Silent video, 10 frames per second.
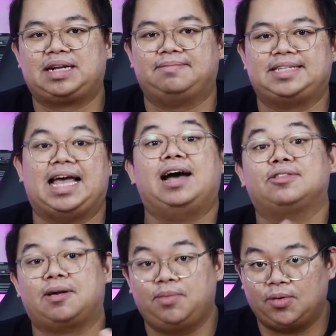หรับสาย
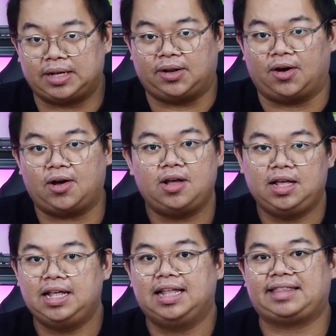Ultrabook กันเนาะ
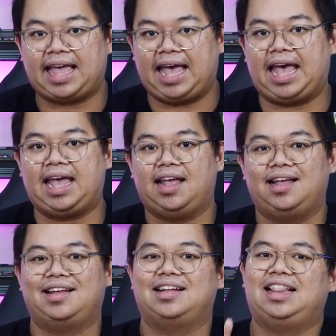แต่
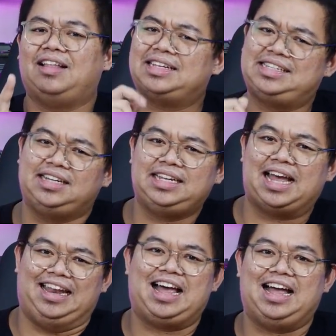แล้วจะซื้อที่ไห
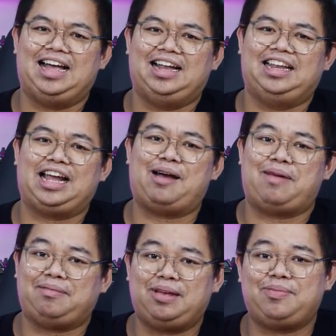นล่ะนะครับ
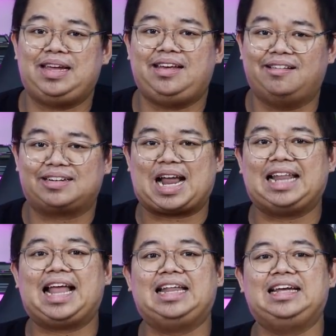แอดบิ๊กมีร้า
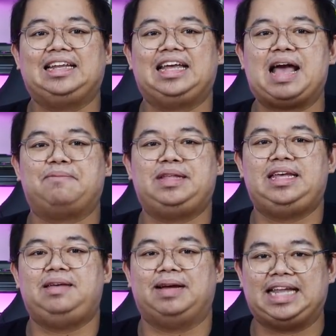นร้านหนึ่งนะครับ
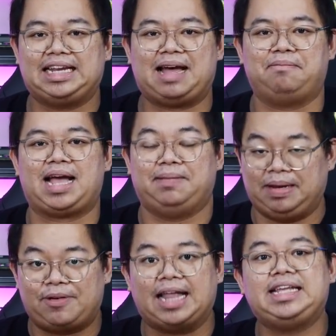ที่มาแนะนำกัน
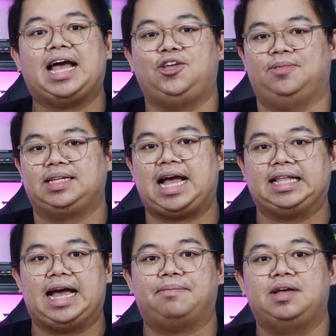เป็นร้านใหญ่อยู่เหมือนกัน
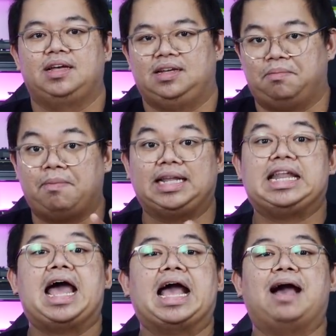ครับบานา
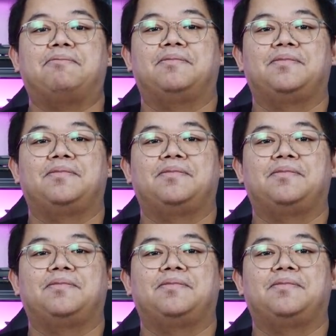น่าครับ